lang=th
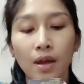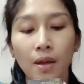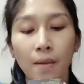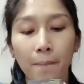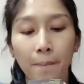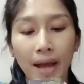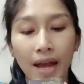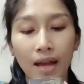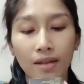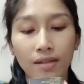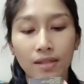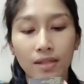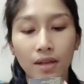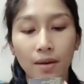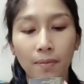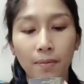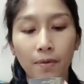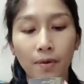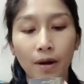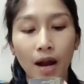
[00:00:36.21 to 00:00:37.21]
8
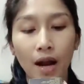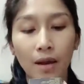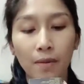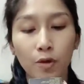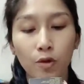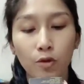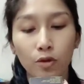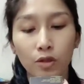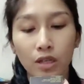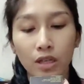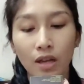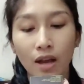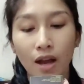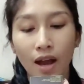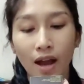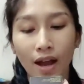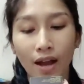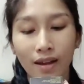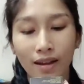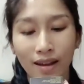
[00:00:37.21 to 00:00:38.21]
Sublime Beauty
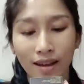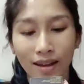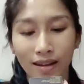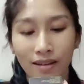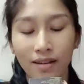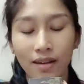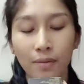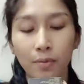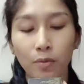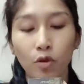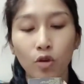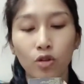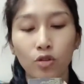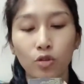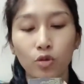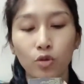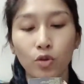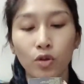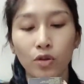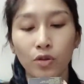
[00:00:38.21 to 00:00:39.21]
Eye and Lip
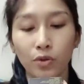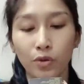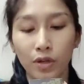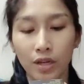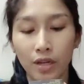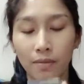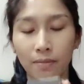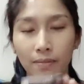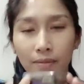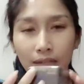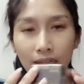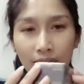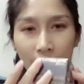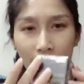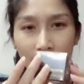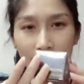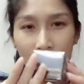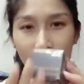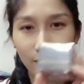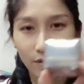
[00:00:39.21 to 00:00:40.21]
Contour Cream
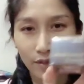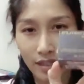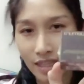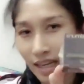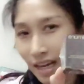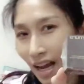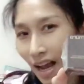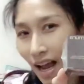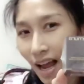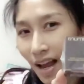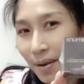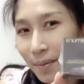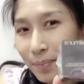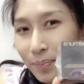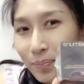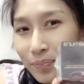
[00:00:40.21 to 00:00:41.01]
ตัวนี้นะคะ